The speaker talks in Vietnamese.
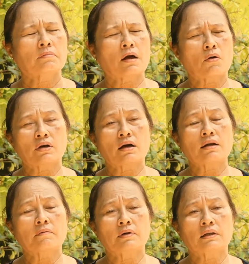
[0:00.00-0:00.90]
hồi đó
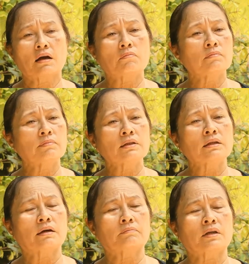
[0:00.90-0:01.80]
là mình không biết
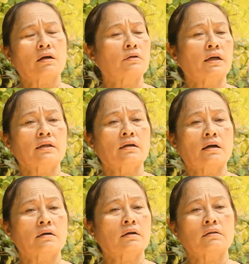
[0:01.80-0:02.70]
làm sao nữa hết trơn
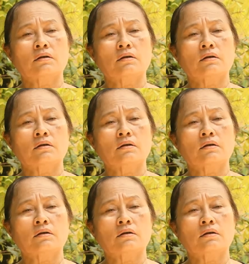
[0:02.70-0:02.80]
cả